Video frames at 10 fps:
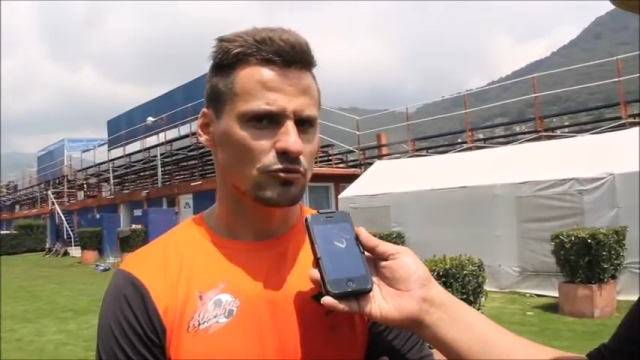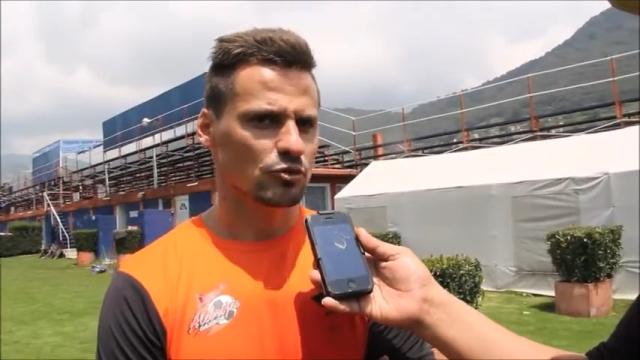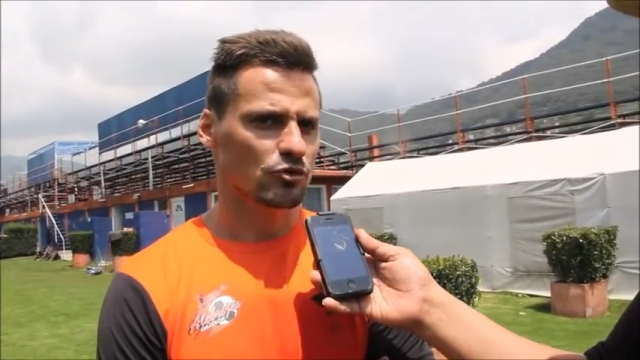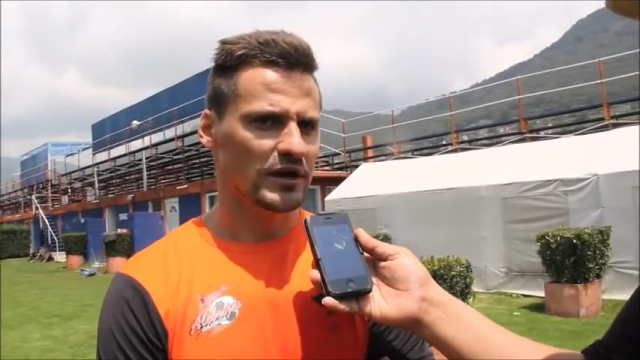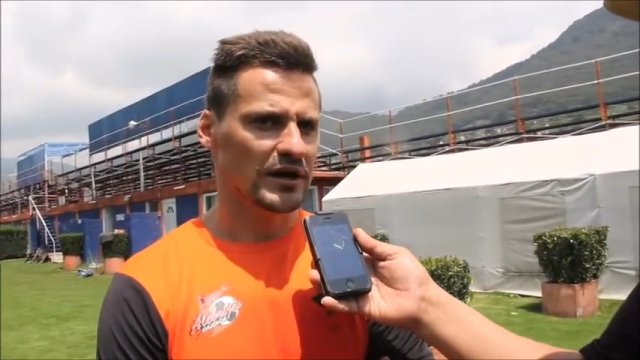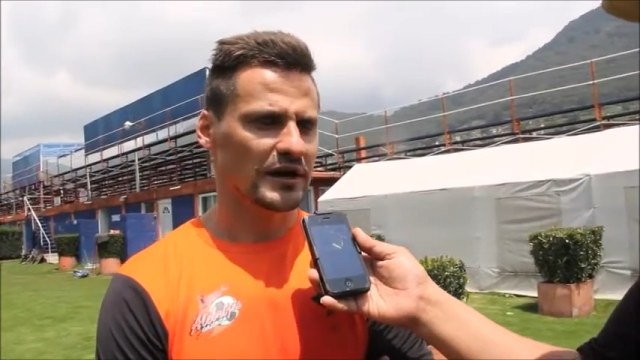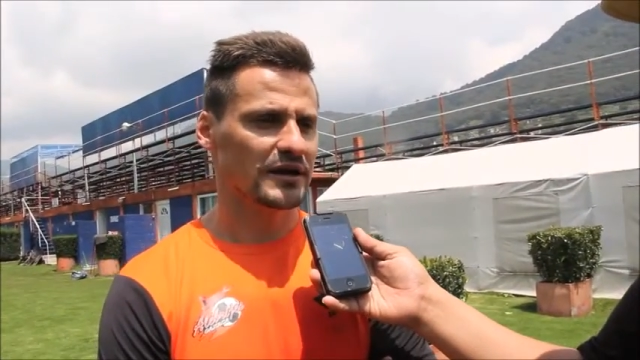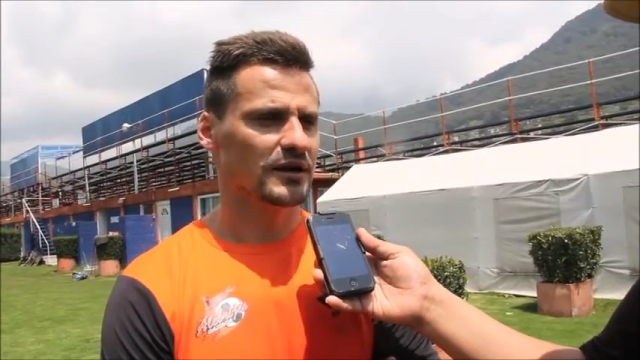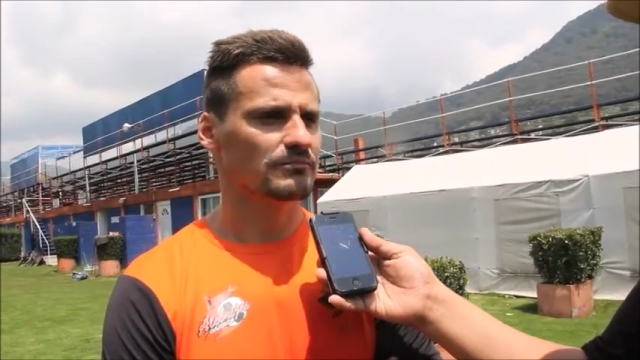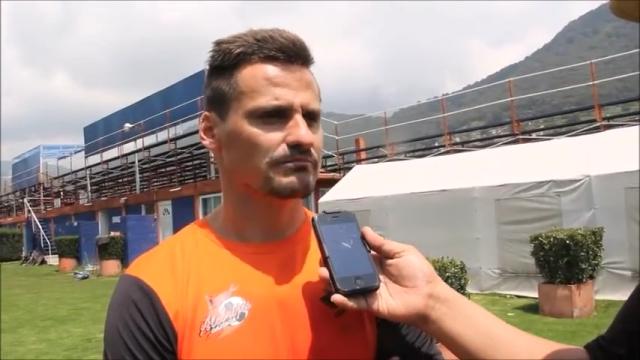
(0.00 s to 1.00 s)
unos con la
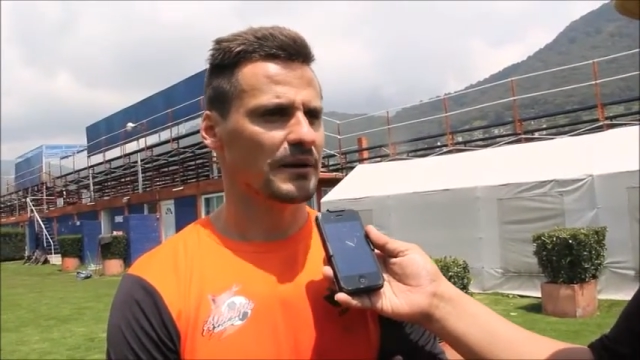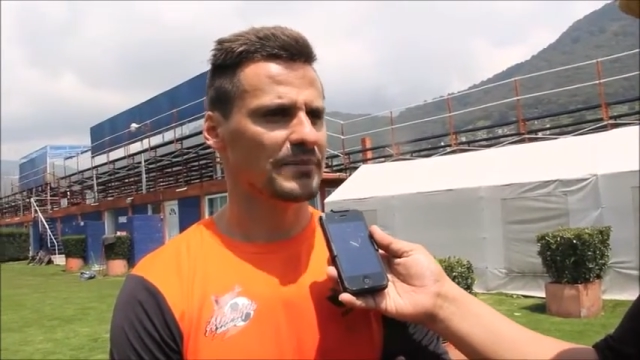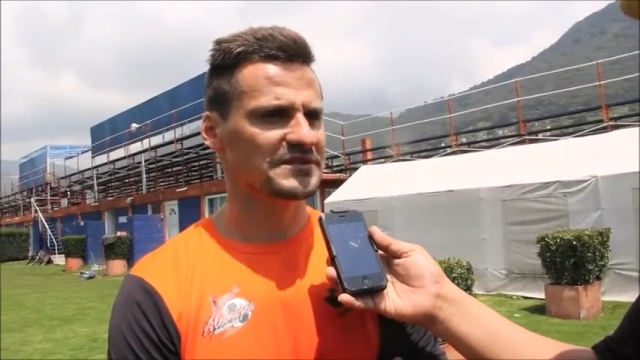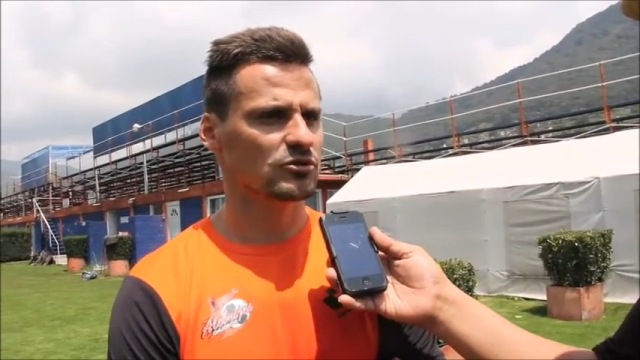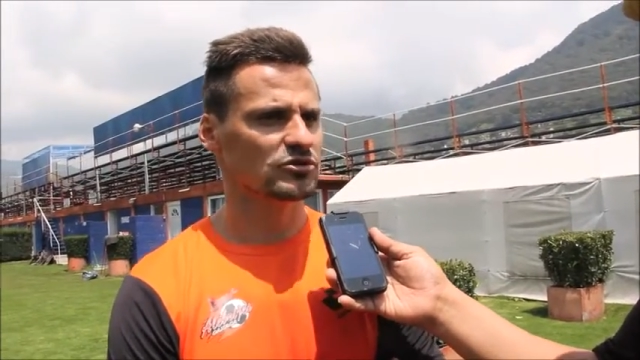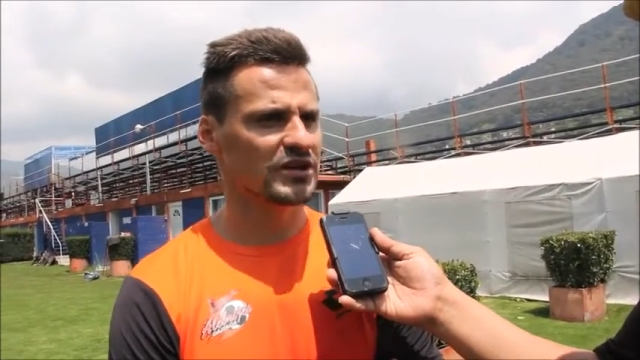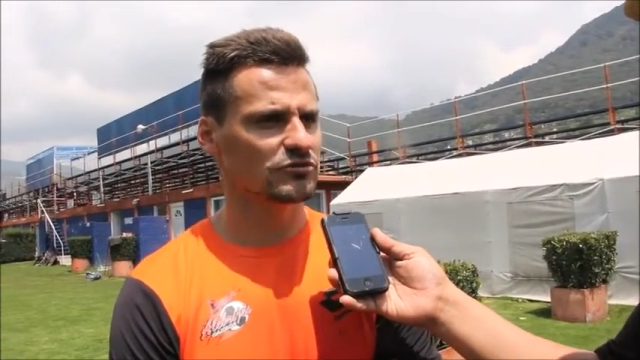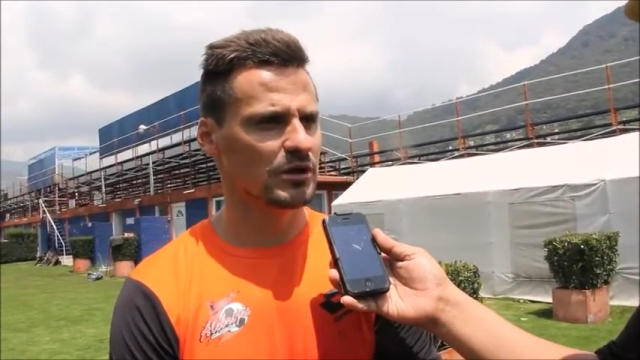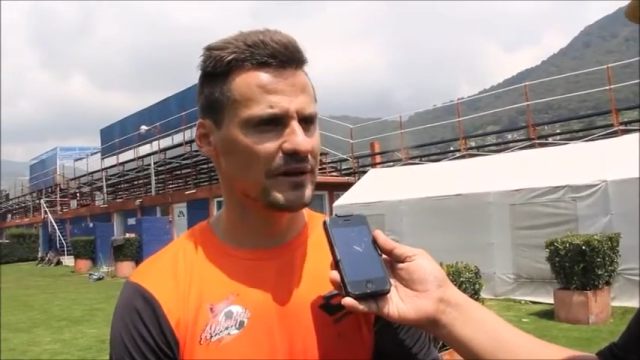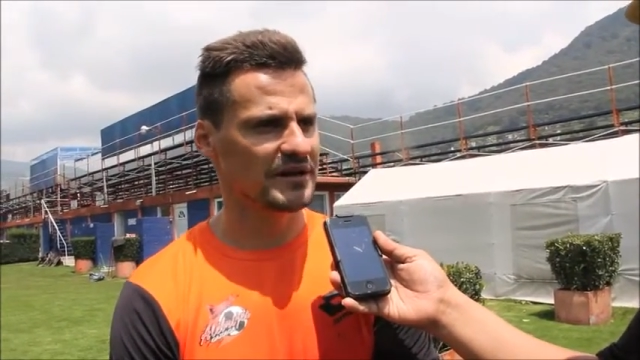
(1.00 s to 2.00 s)
carrera van pasando los
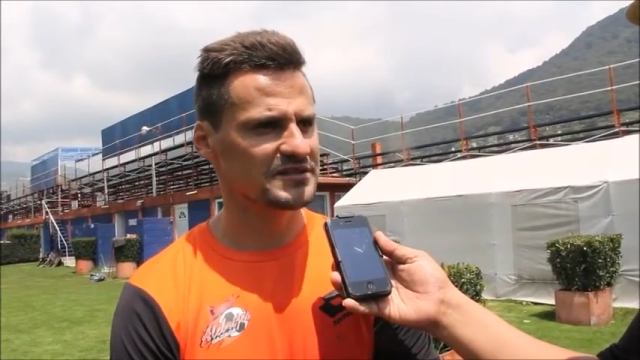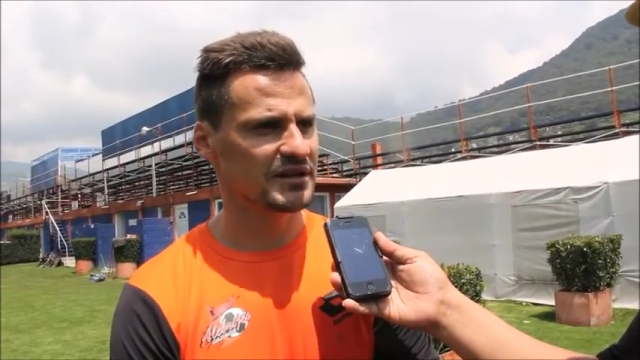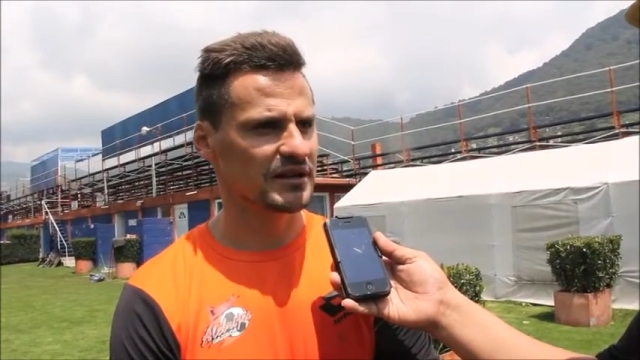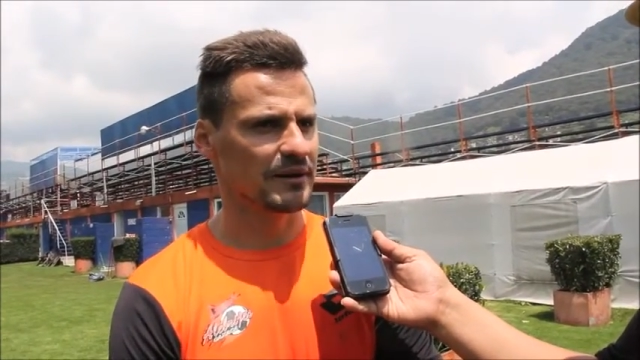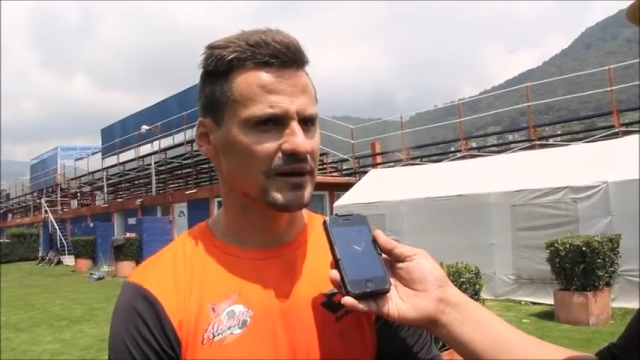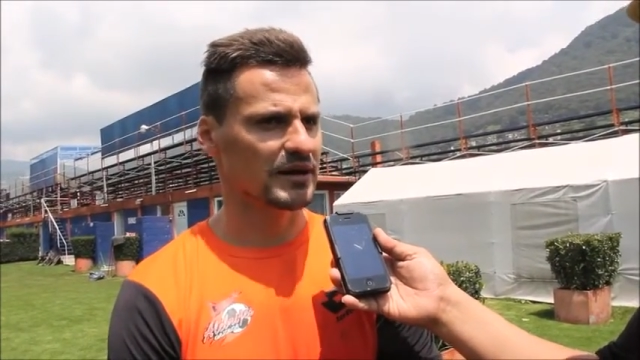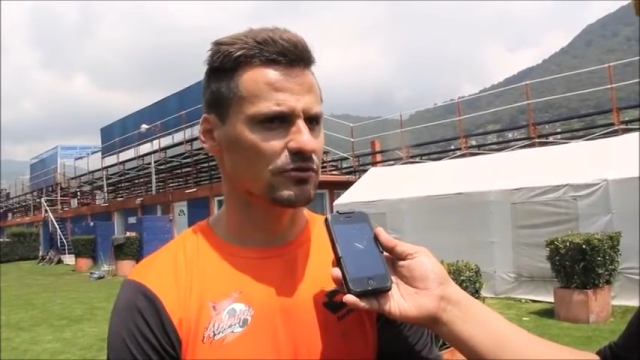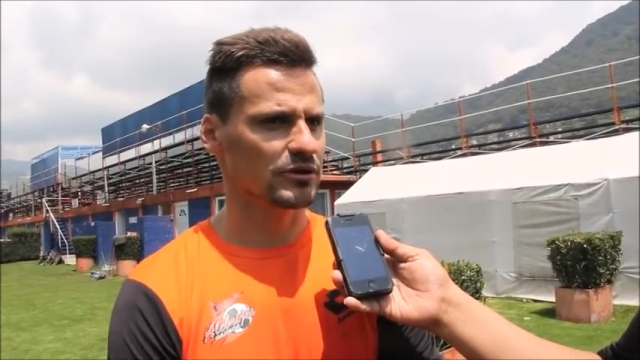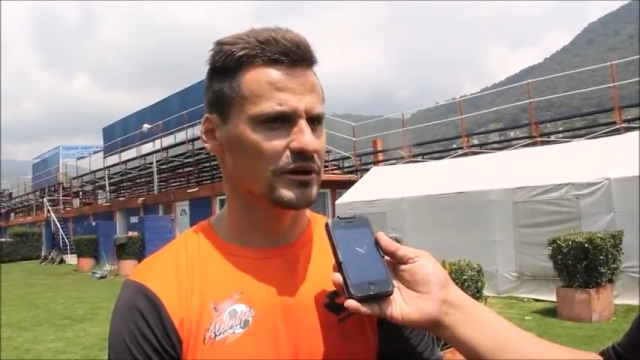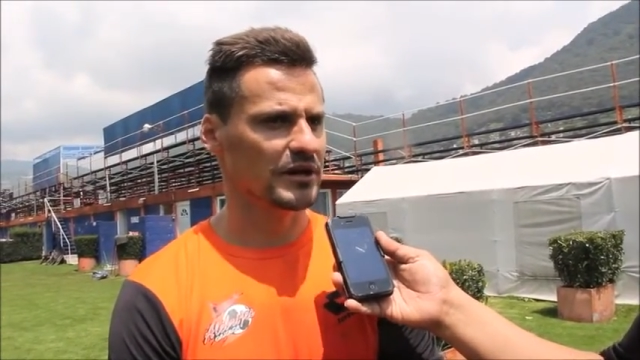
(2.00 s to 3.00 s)
años y la experiencia le ha
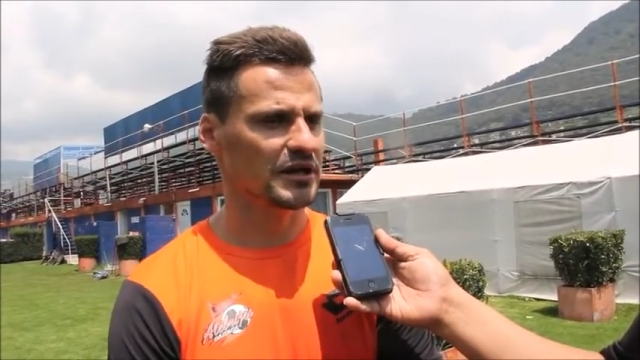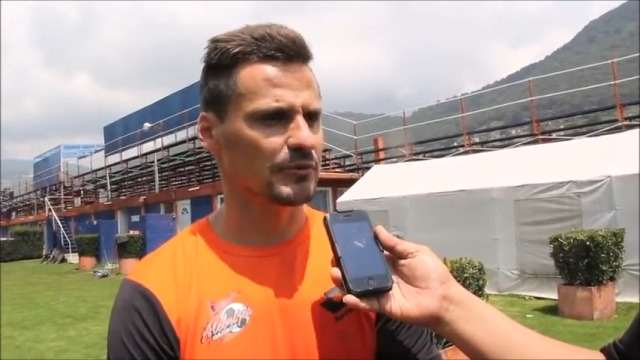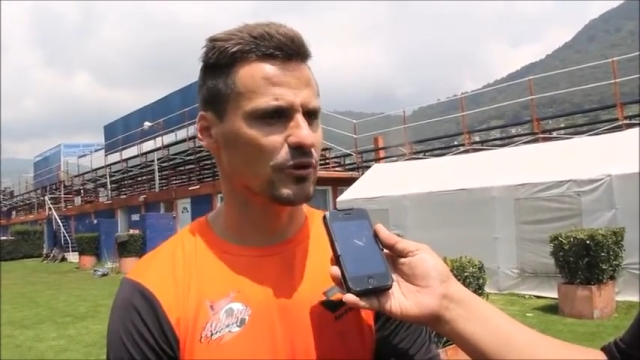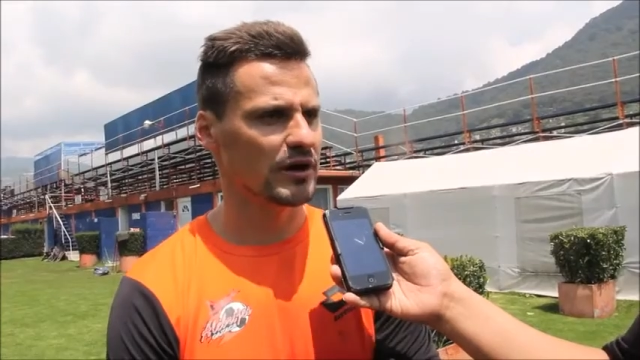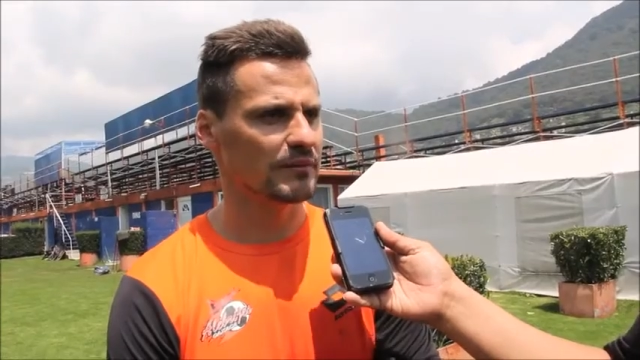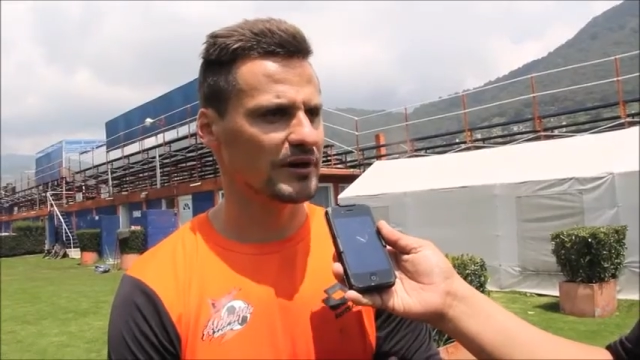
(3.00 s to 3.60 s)
marcado que en equipos que